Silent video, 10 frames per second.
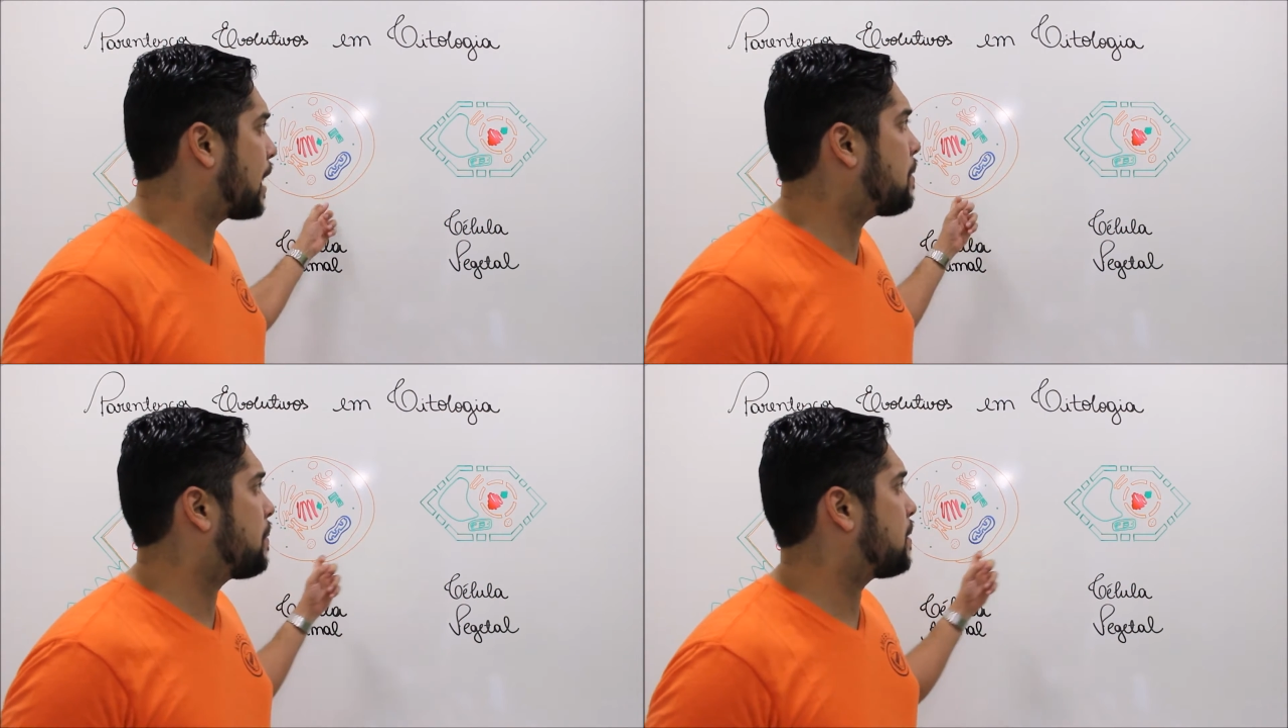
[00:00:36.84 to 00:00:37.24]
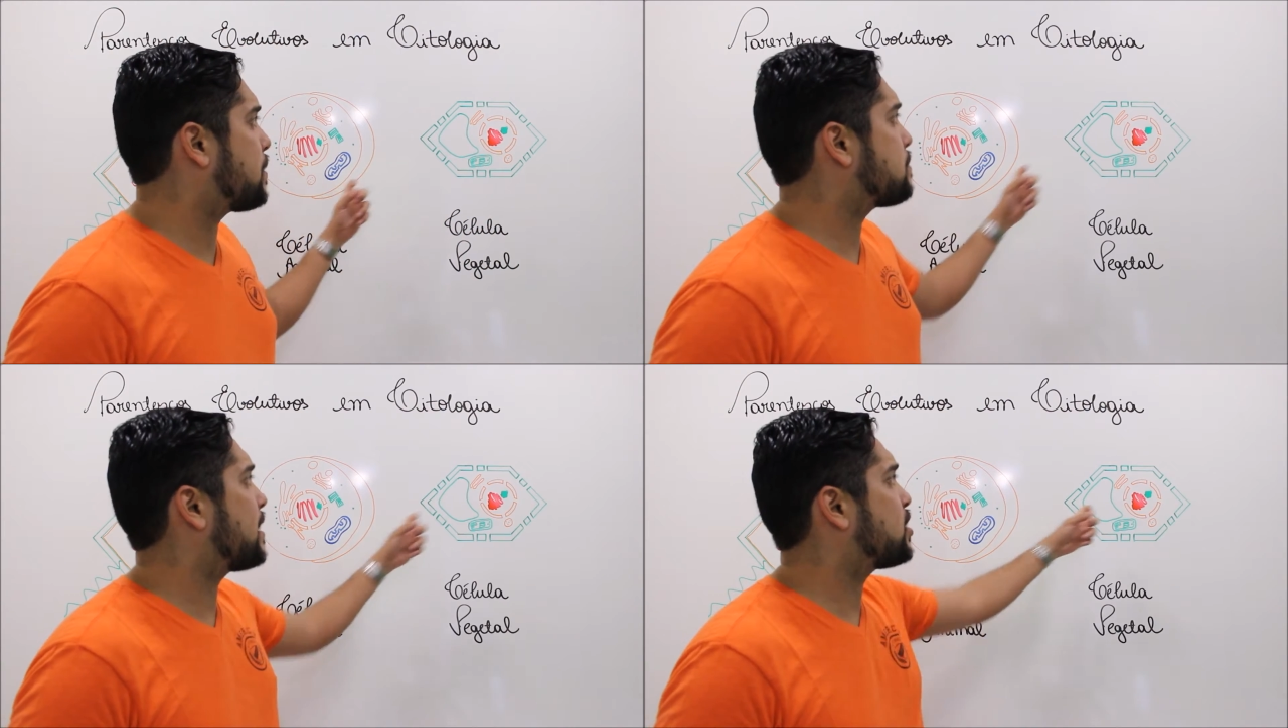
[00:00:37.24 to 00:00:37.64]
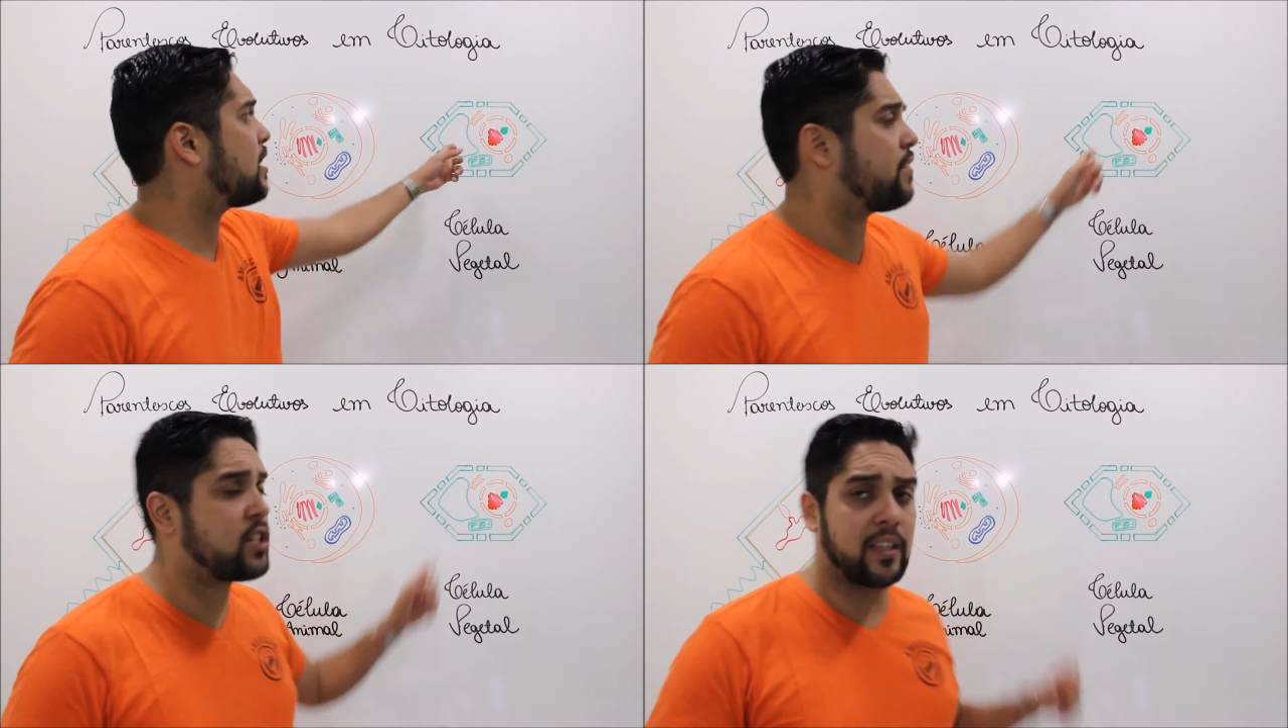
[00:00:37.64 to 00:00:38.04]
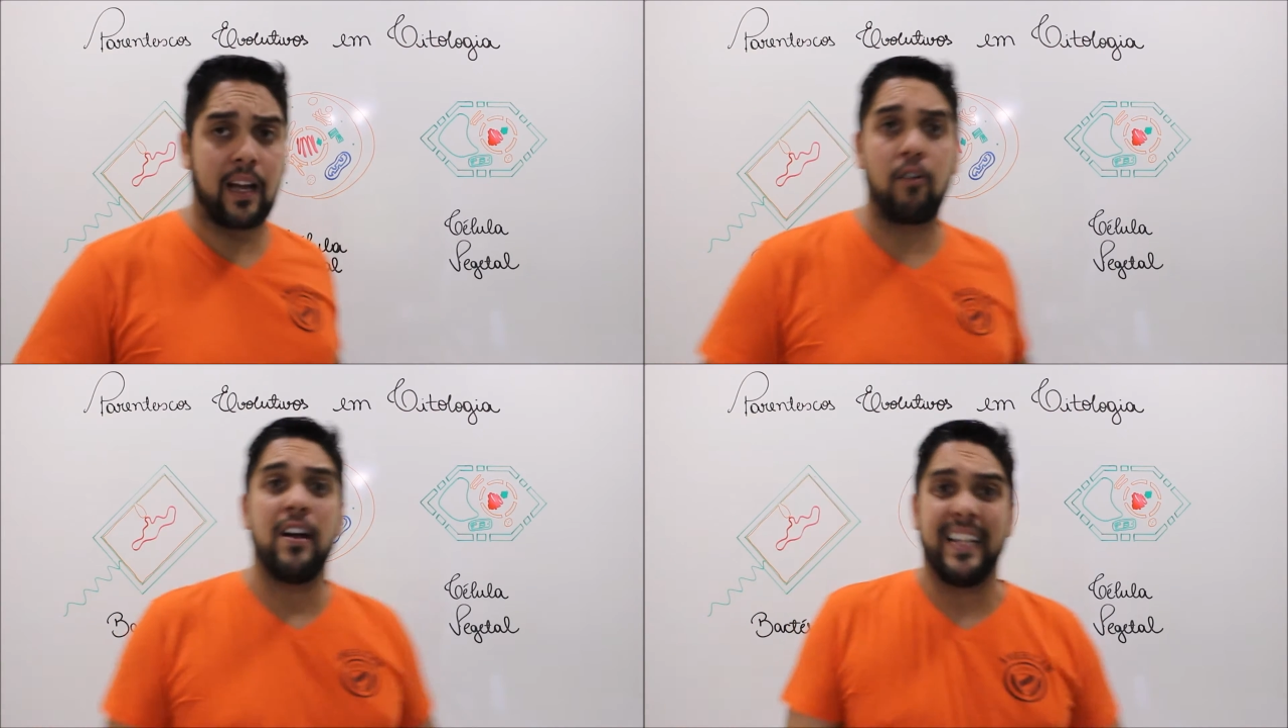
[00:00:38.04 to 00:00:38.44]
tem membrana plasmática e a
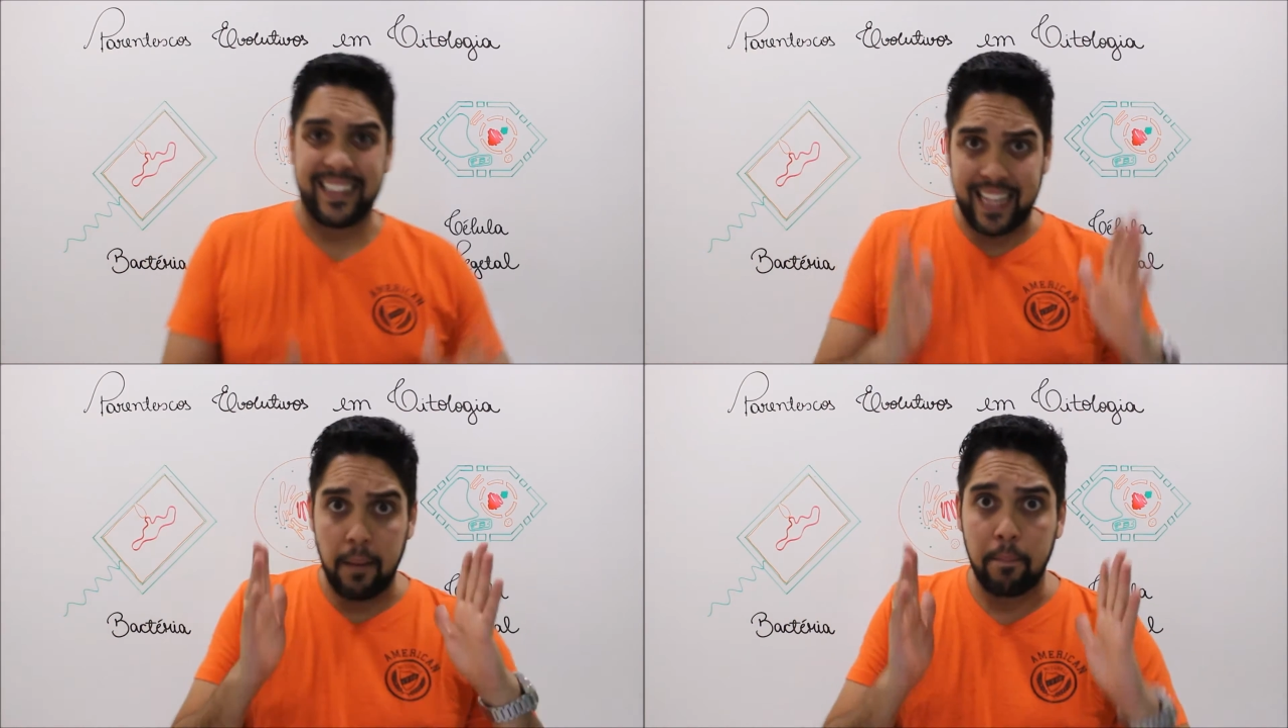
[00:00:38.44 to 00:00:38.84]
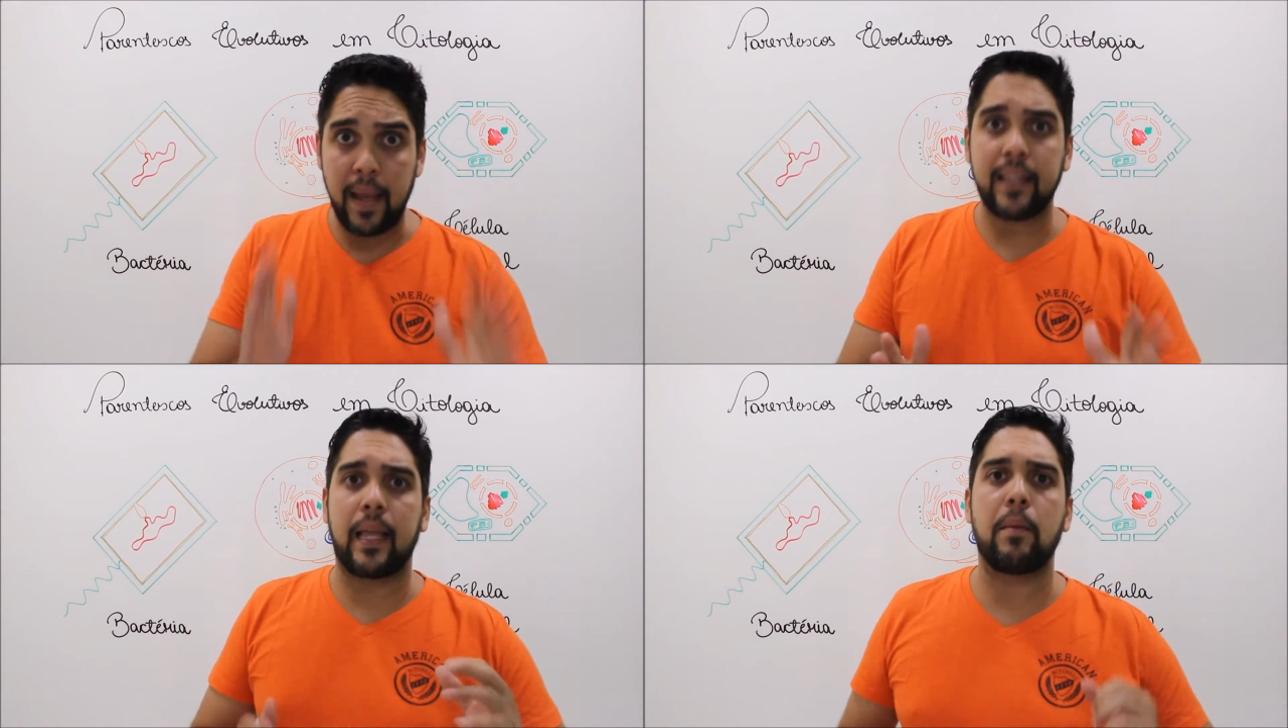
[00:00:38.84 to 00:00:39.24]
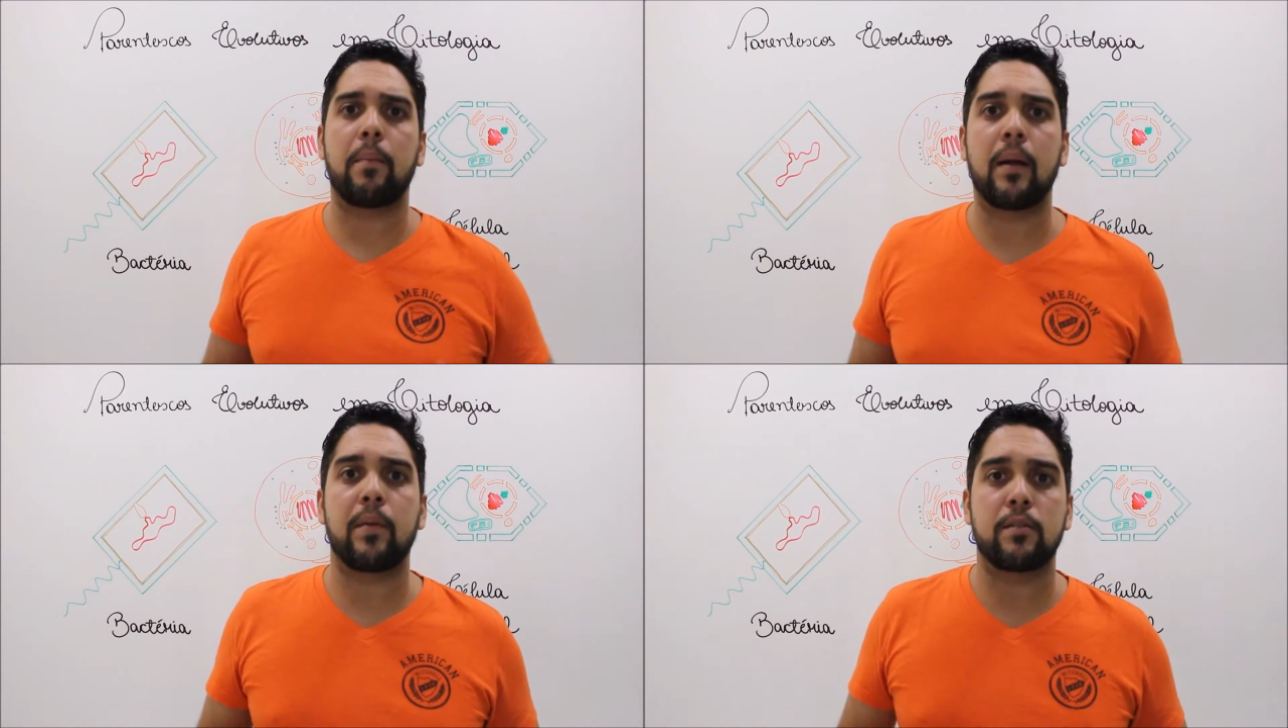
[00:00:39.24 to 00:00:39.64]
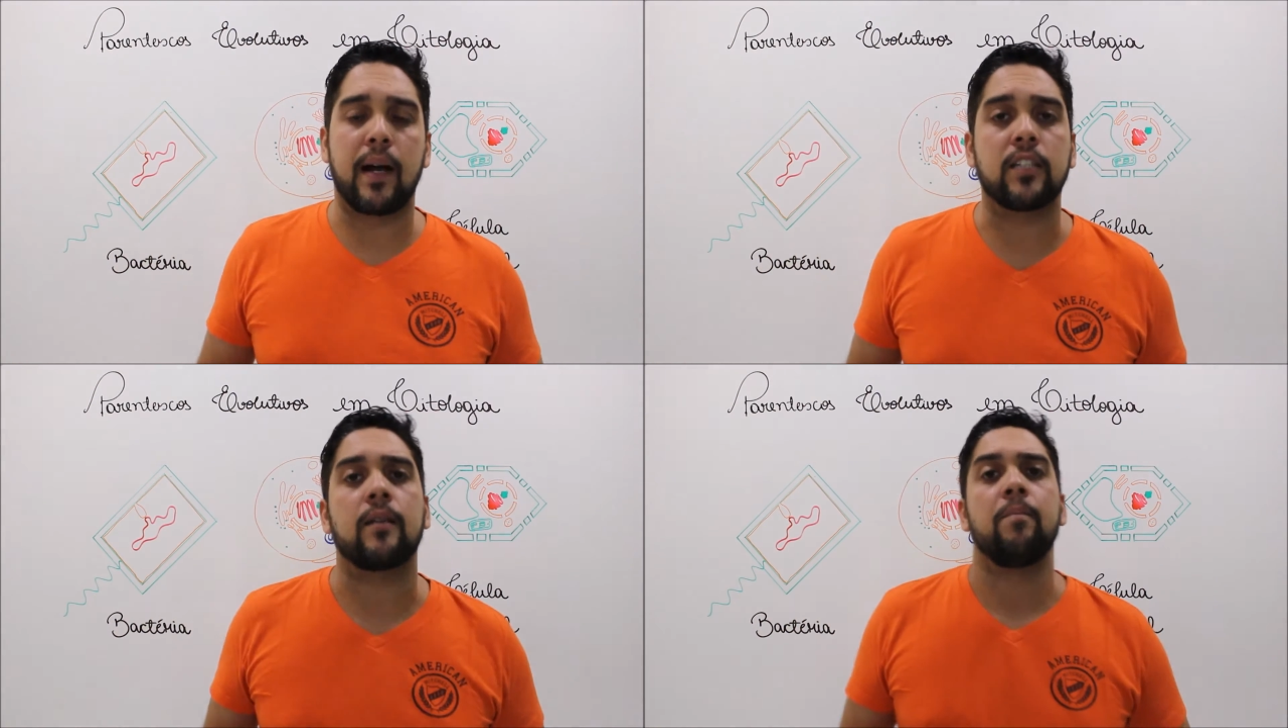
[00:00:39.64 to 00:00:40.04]
vegetal também tem membrana plasmática.